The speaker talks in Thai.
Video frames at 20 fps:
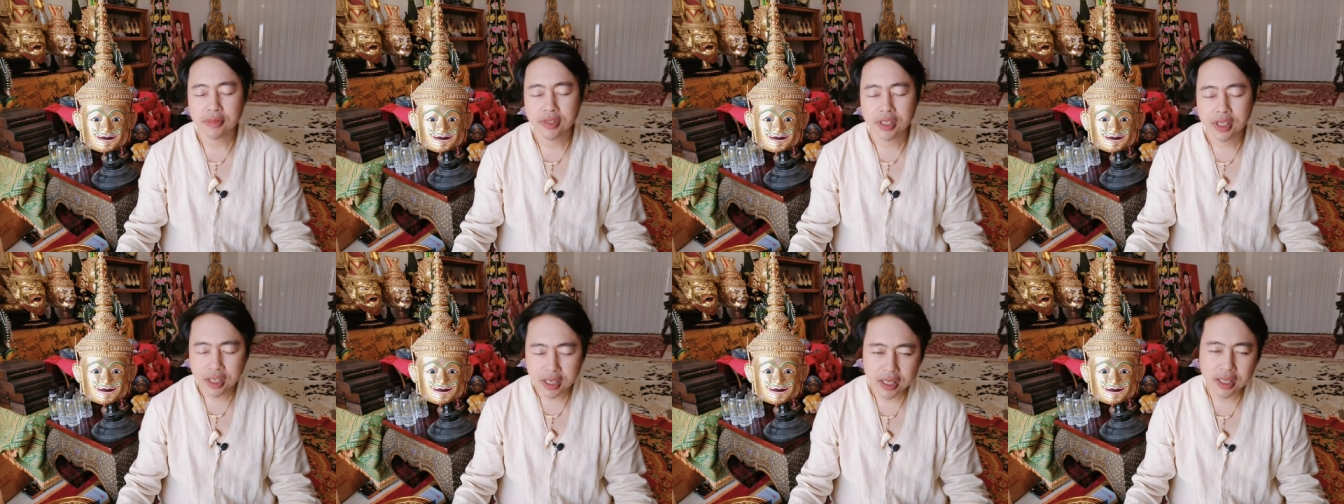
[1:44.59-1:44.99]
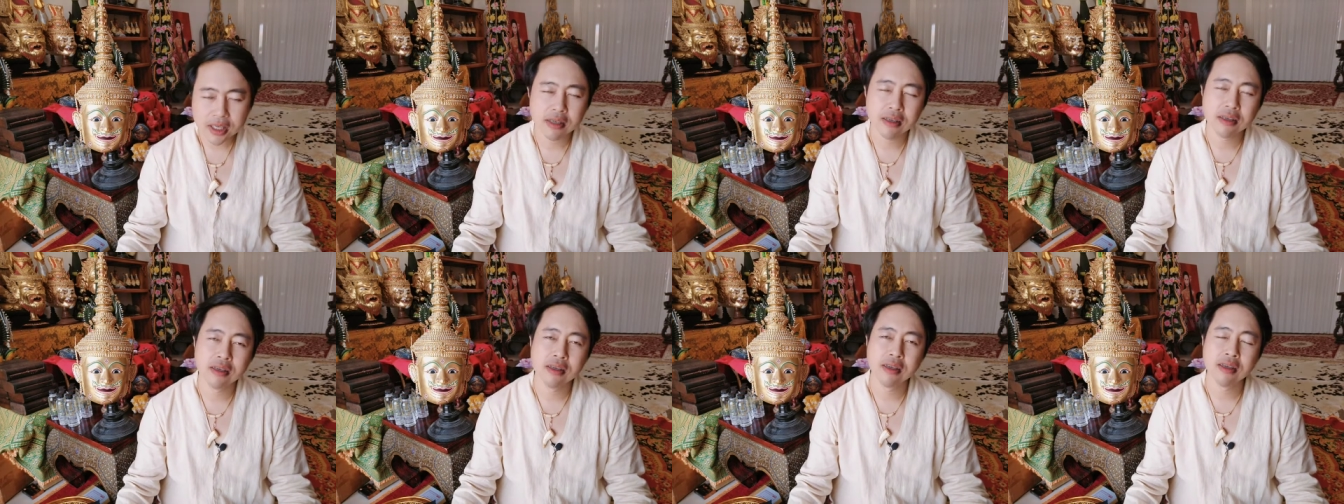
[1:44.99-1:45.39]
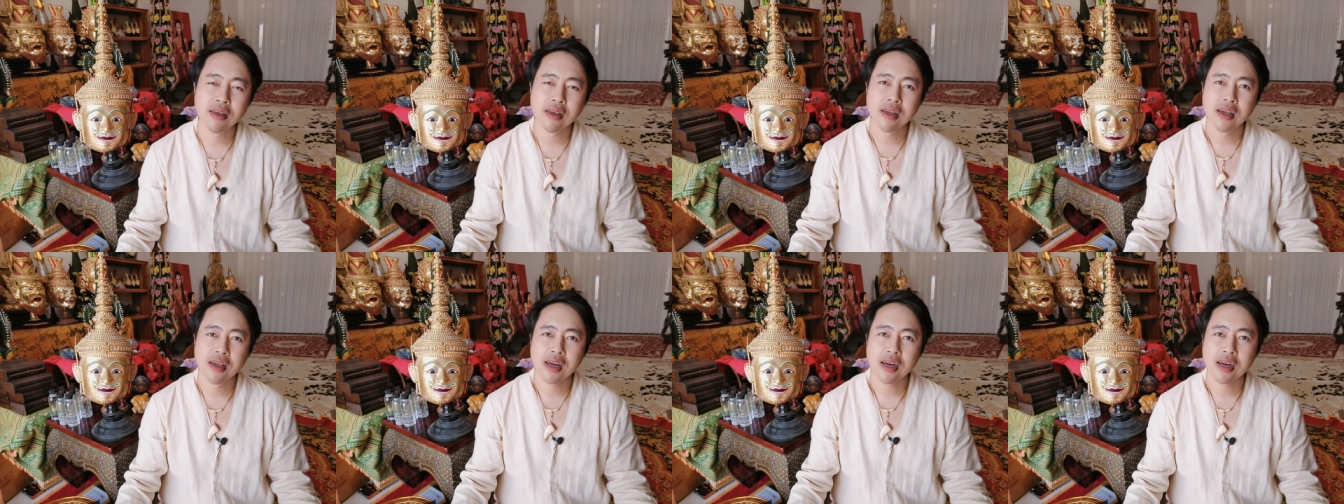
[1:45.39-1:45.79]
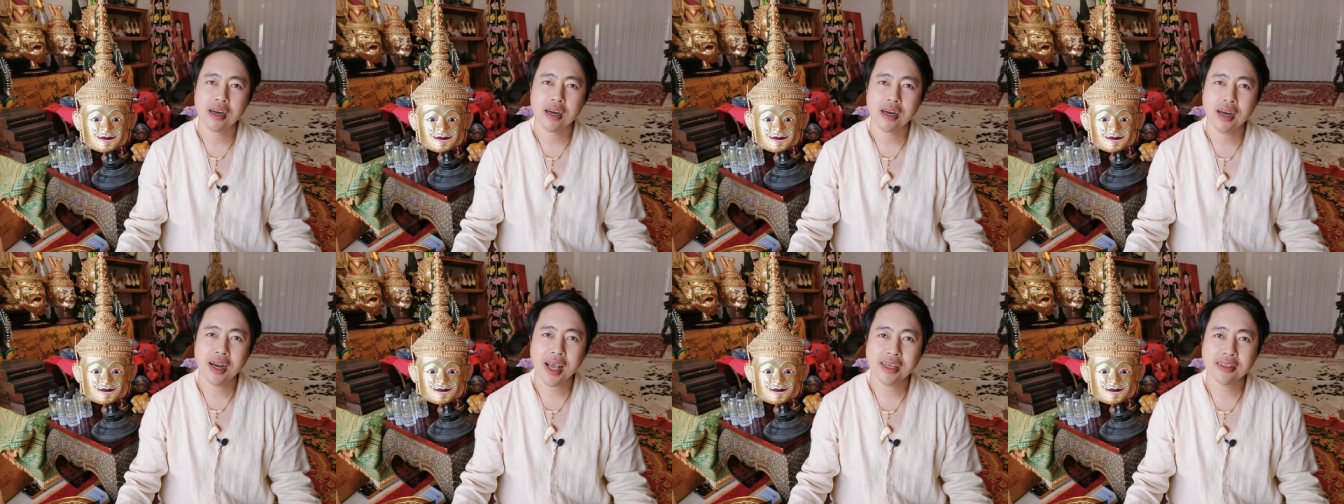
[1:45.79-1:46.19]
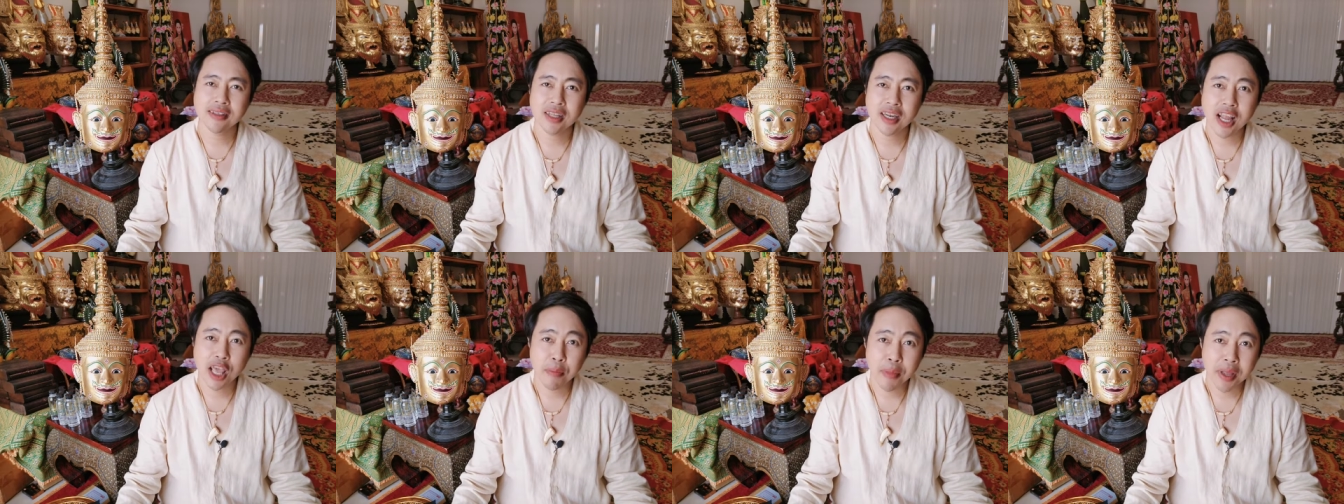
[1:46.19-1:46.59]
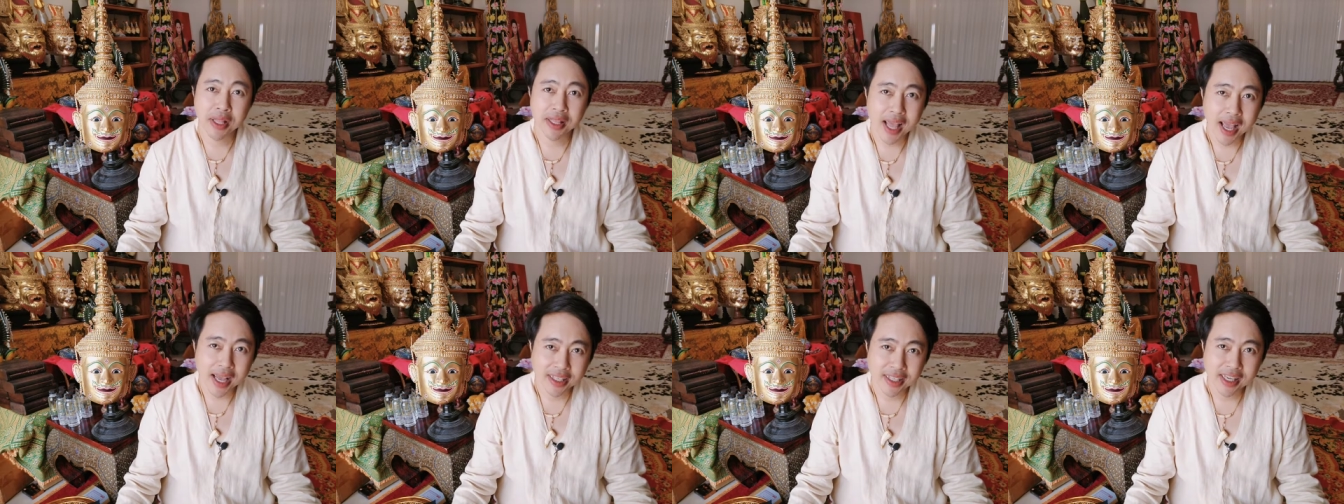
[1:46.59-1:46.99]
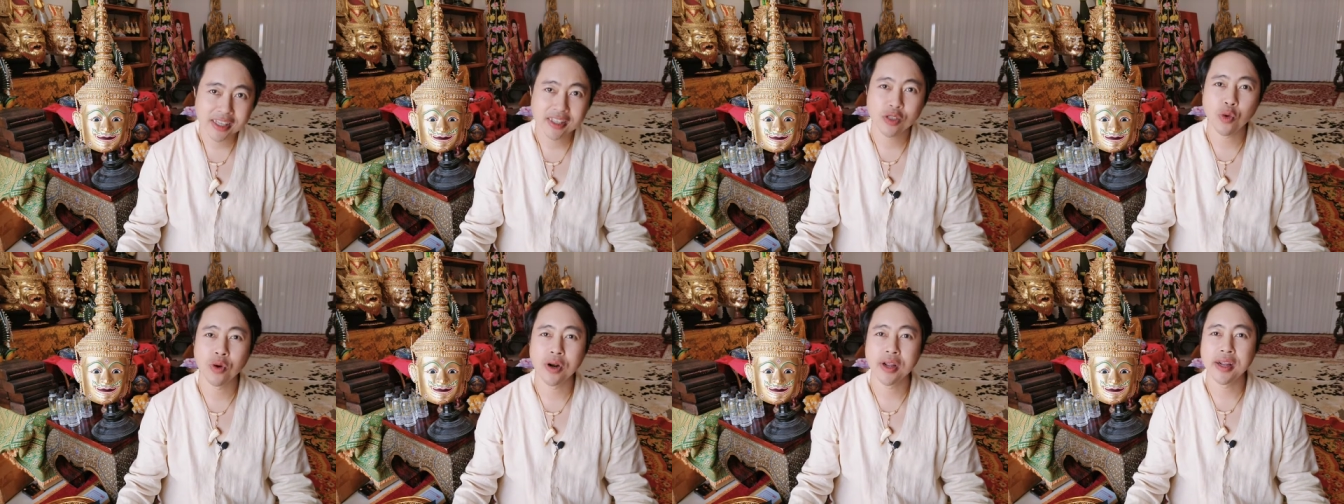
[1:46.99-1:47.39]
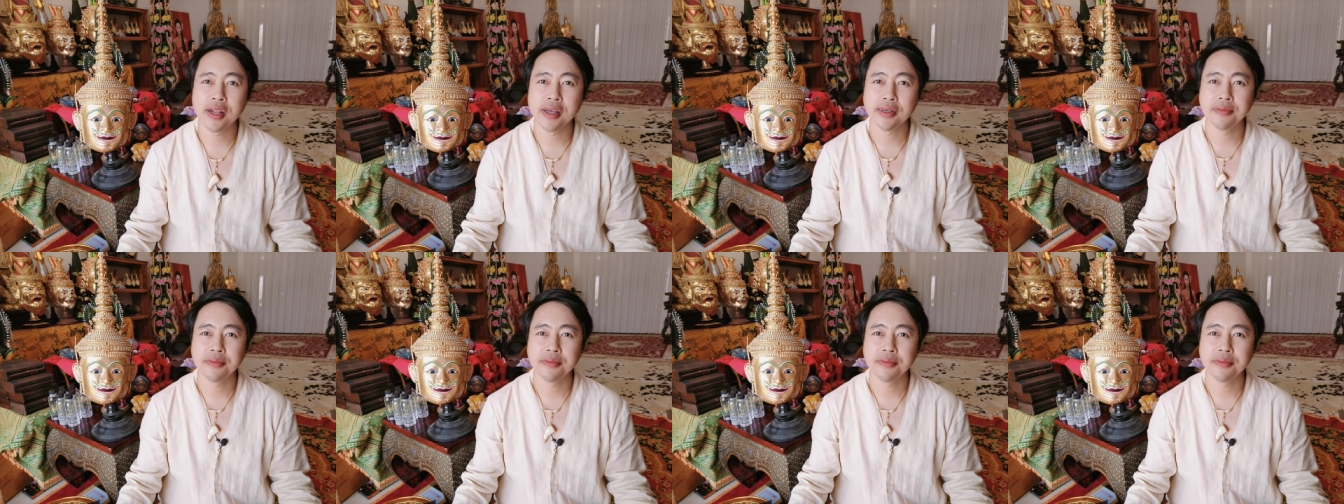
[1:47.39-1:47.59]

คือหนึ่งได้เสน่ห์เมตตาชั้นสูงเลยนะ